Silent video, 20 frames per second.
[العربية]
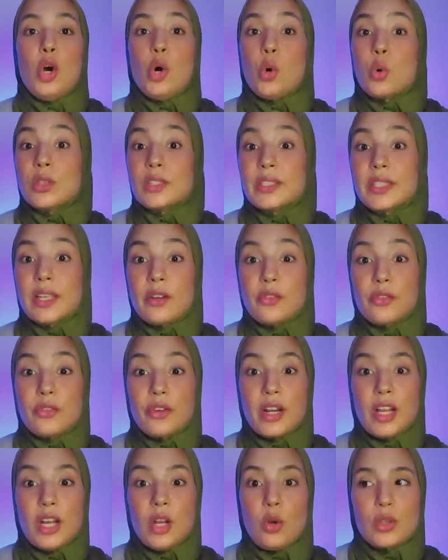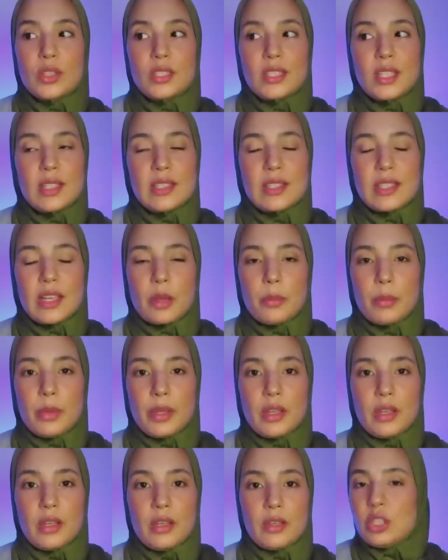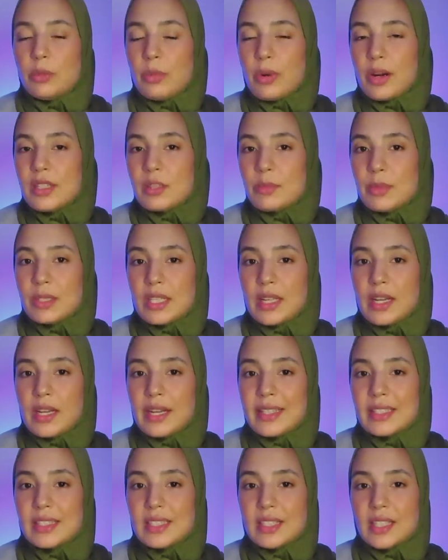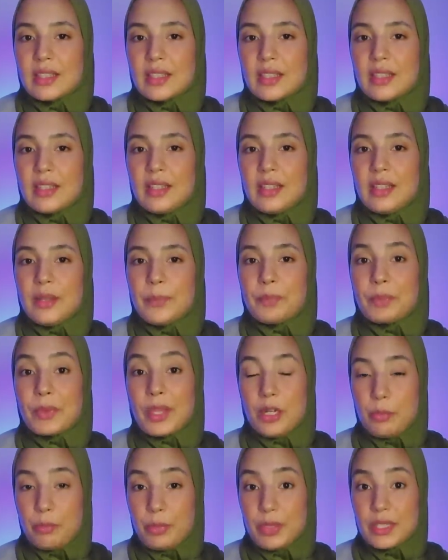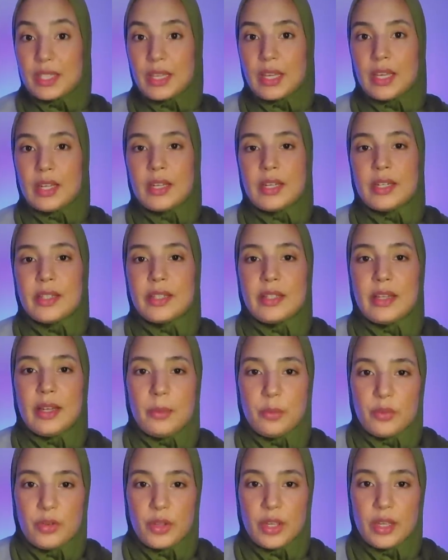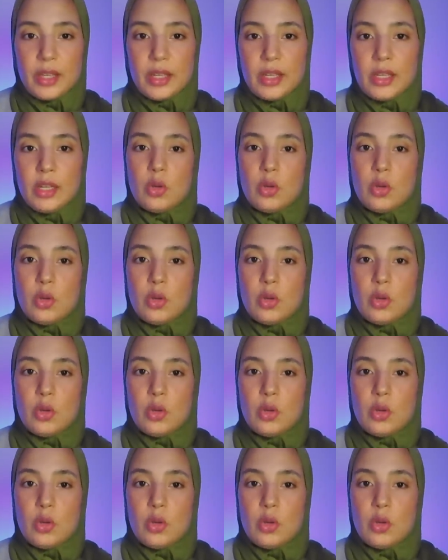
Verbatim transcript: وكنت كنفرح وكنت نثق به شي مرات مثلا كان تيعطيني البيسي انني نلعب فيه